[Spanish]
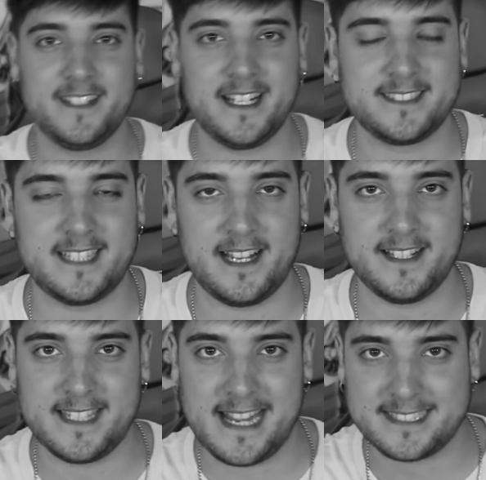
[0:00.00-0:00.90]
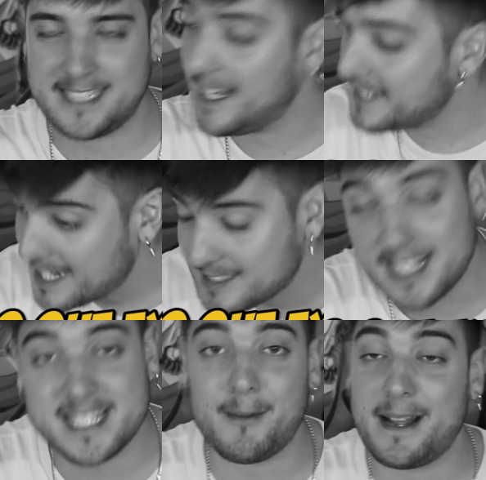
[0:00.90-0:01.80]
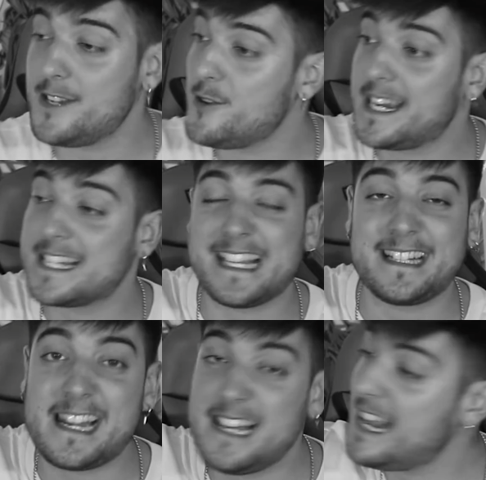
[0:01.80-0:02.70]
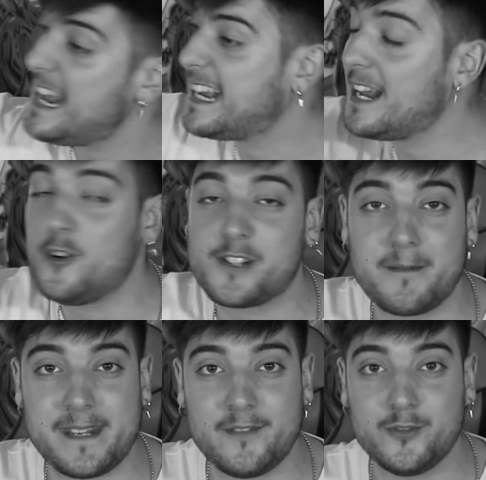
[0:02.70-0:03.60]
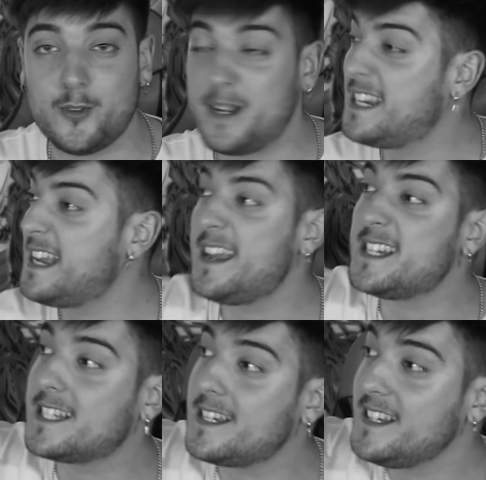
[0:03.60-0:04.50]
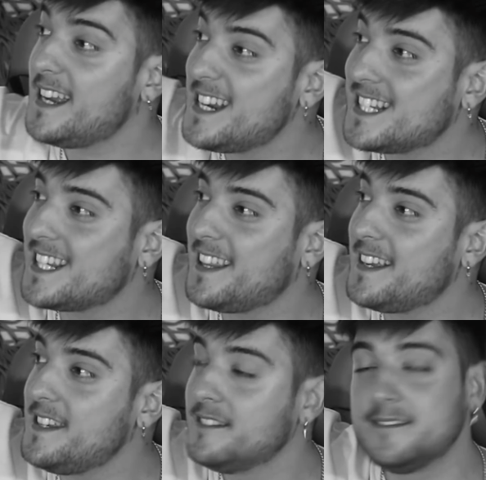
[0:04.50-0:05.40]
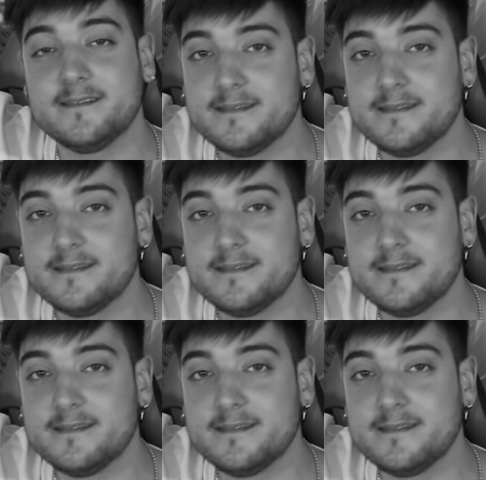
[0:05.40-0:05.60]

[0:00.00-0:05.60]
Ya está, ya está, ya está, chavales. Yo es que ese tal es que lo reviento, es que ese, ese de ahí...